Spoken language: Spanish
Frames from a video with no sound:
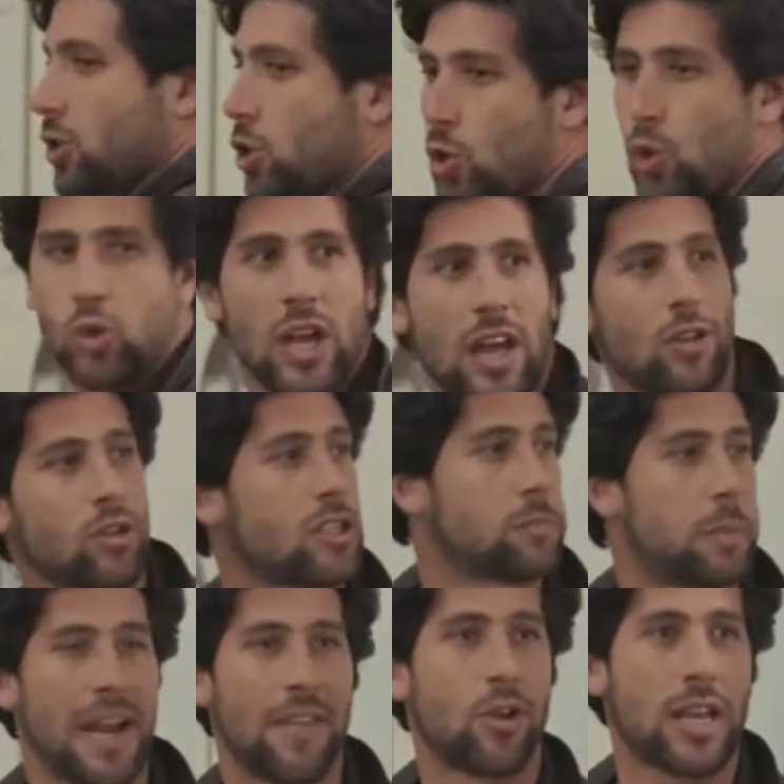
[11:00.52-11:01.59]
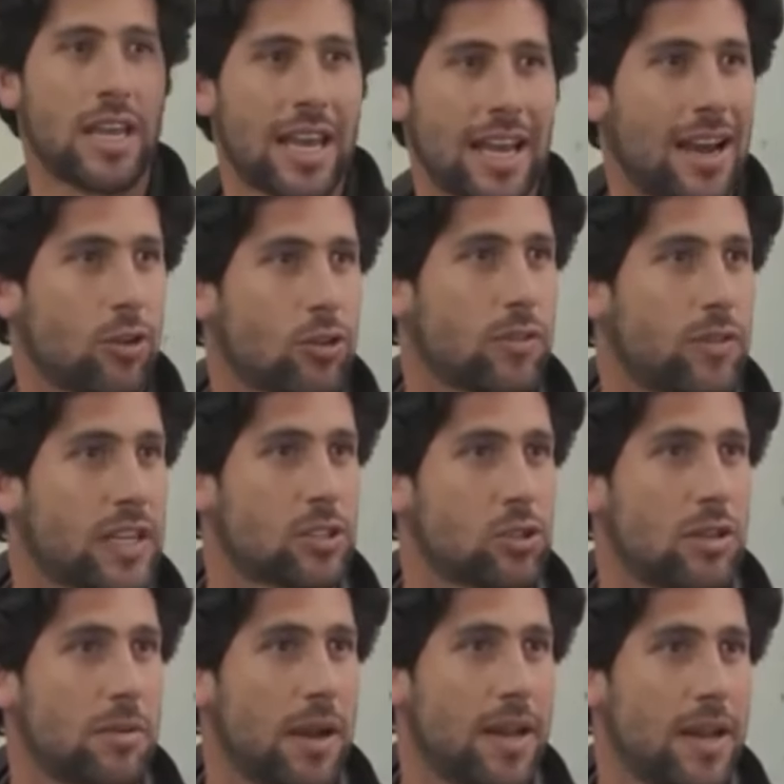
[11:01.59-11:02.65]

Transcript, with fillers: brazos cruzados esperando a que llegue la notificación de